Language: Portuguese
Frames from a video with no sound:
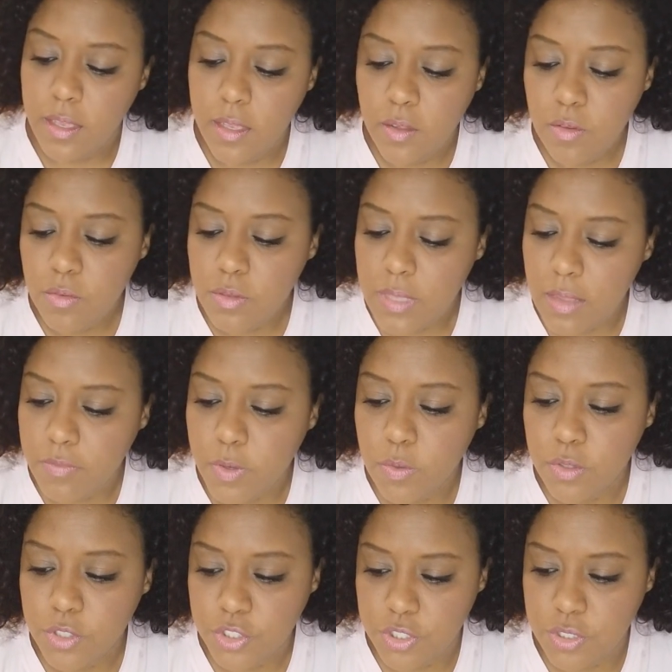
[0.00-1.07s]
Eu não estava
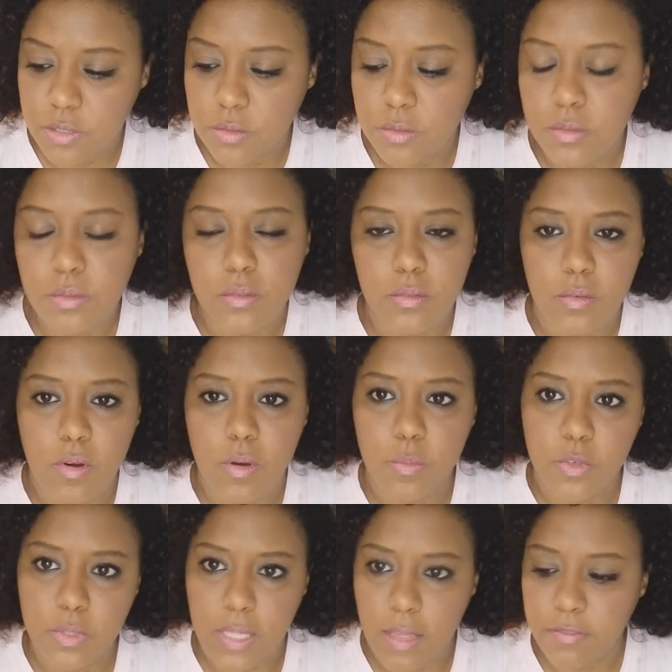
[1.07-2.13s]
curtindo
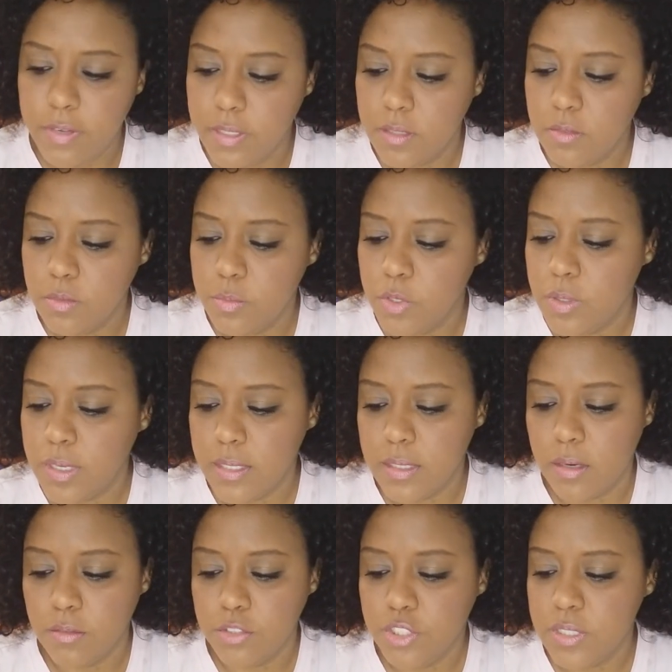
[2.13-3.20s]
como estava indo o meu
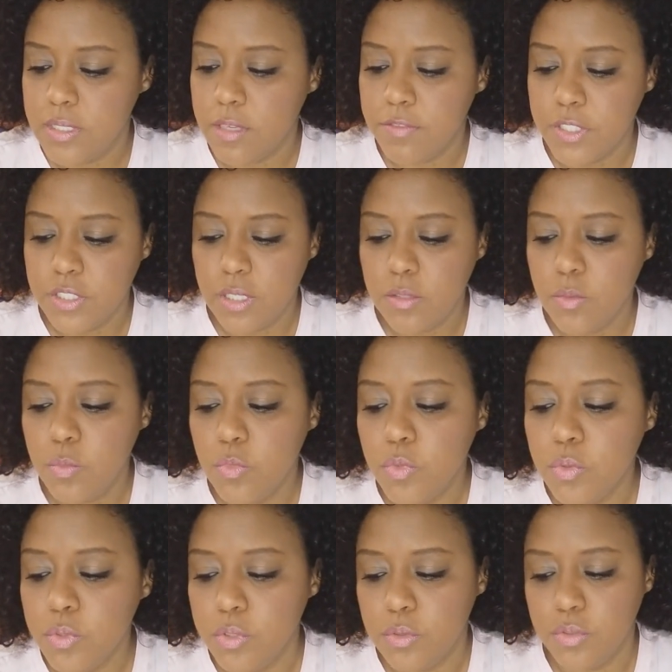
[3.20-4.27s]
canal, tinha se afastado
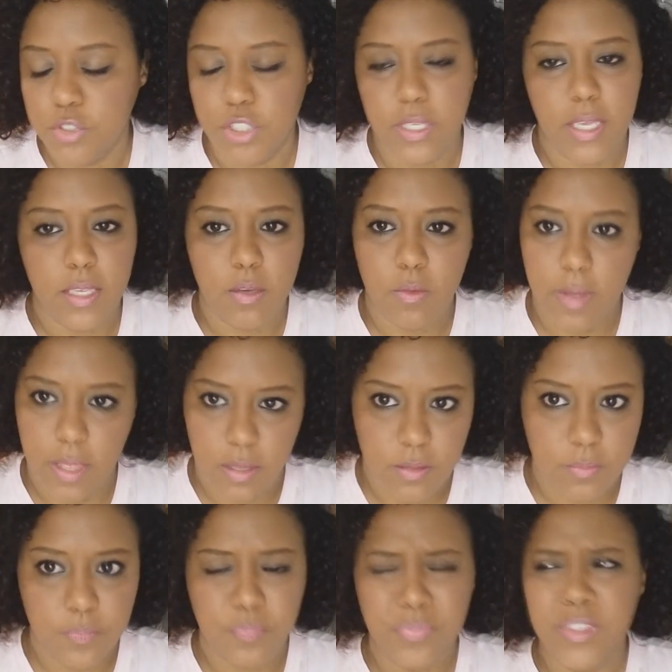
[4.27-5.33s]
muito de quem eu
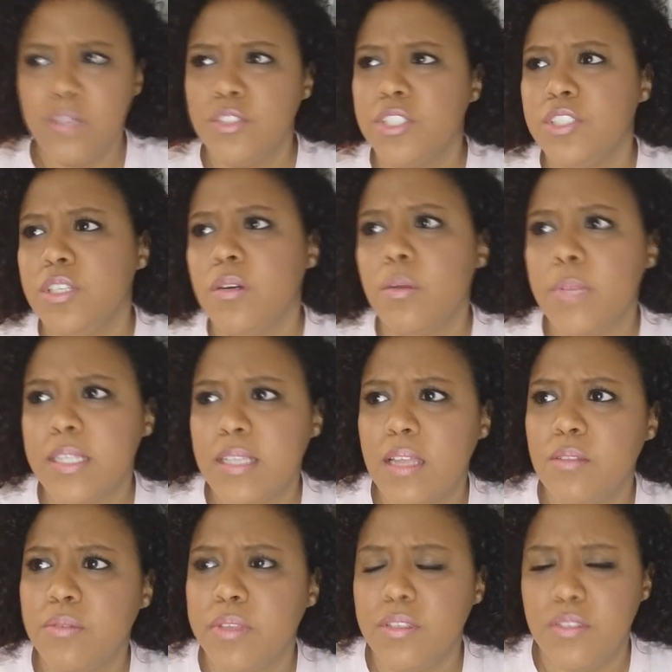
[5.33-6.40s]
era. E eu já tinha
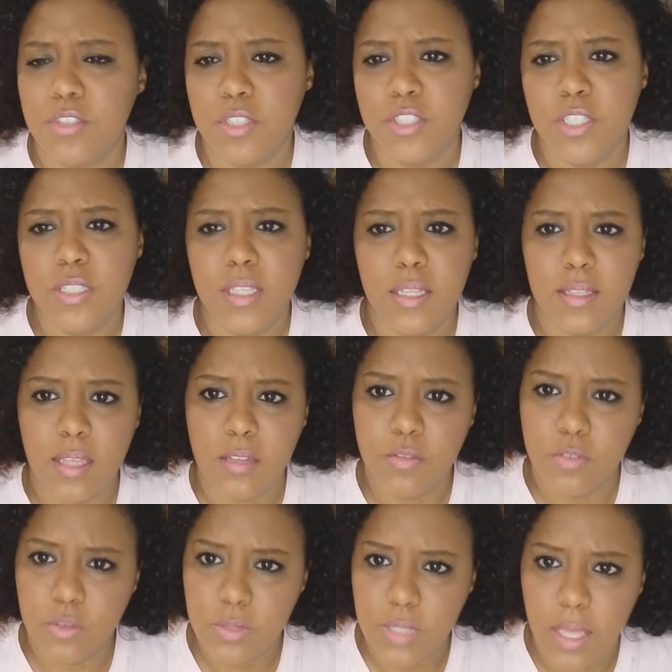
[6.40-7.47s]
comentado isso, já tinha
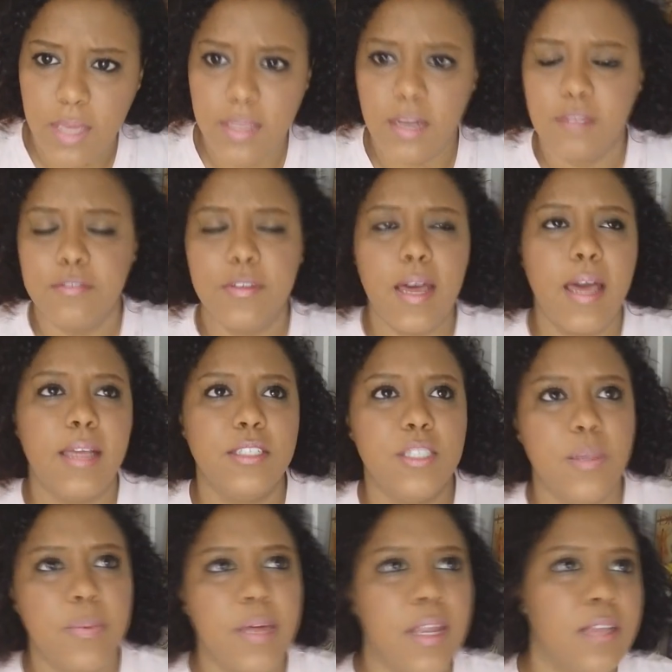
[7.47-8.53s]
tentado voltar a gravar,
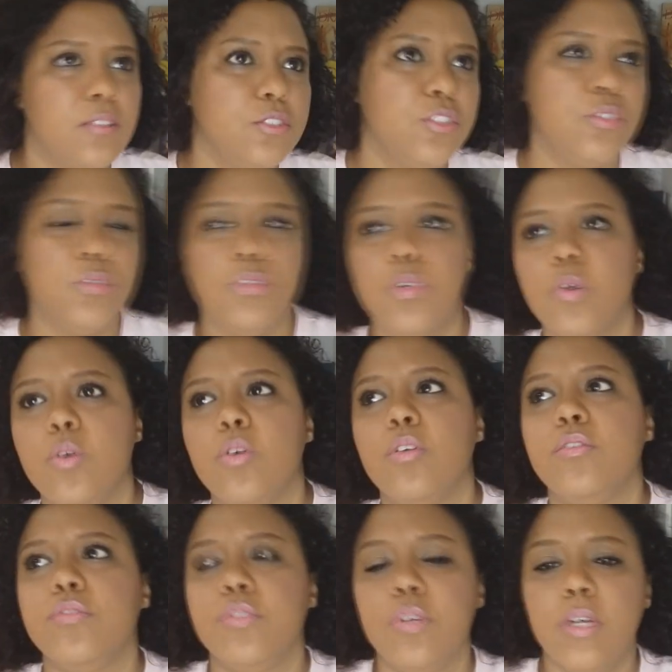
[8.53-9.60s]
tinha parado de
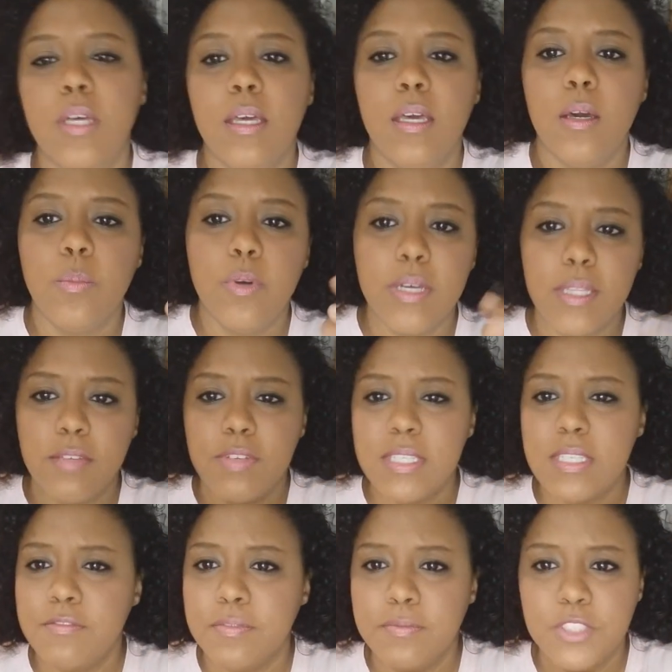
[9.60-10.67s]
novo, porque tava
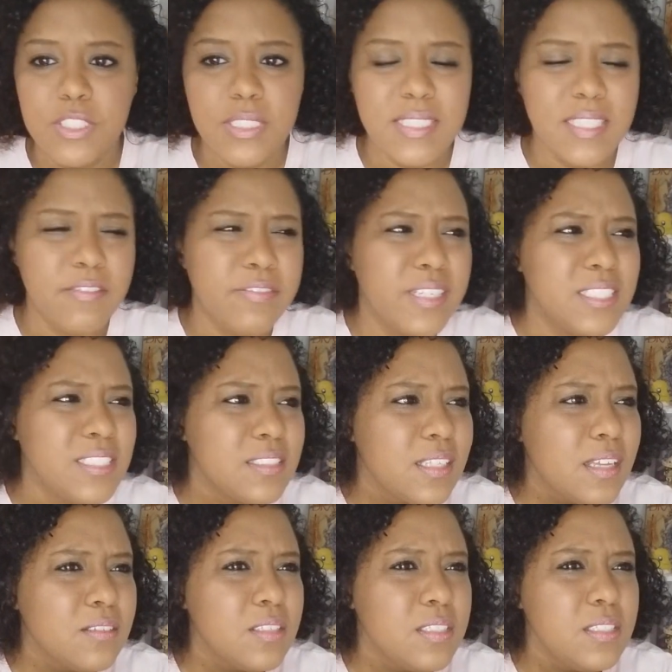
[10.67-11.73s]
se, tinha se
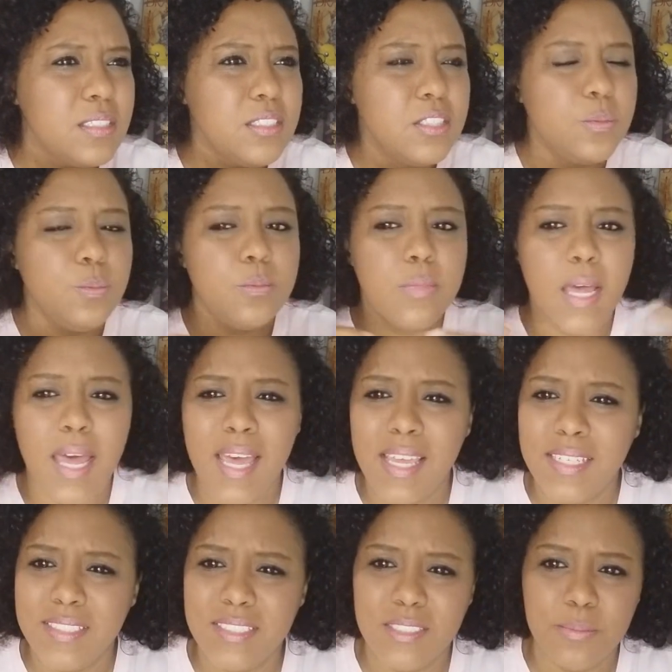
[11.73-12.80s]
afastado assim
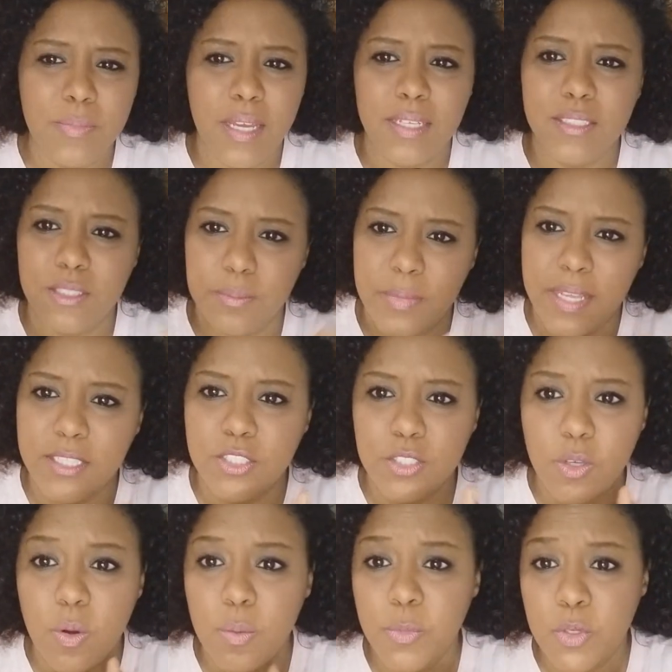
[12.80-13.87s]
demais, demais, demais de
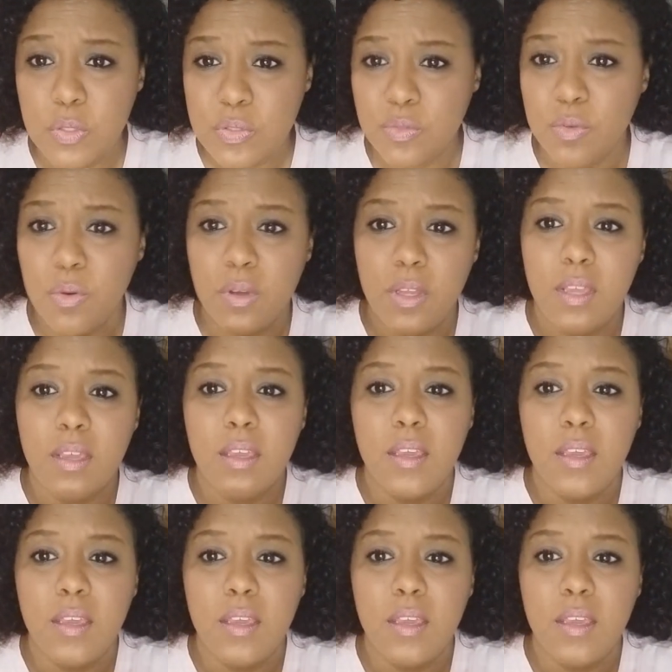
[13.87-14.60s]
como eu sou.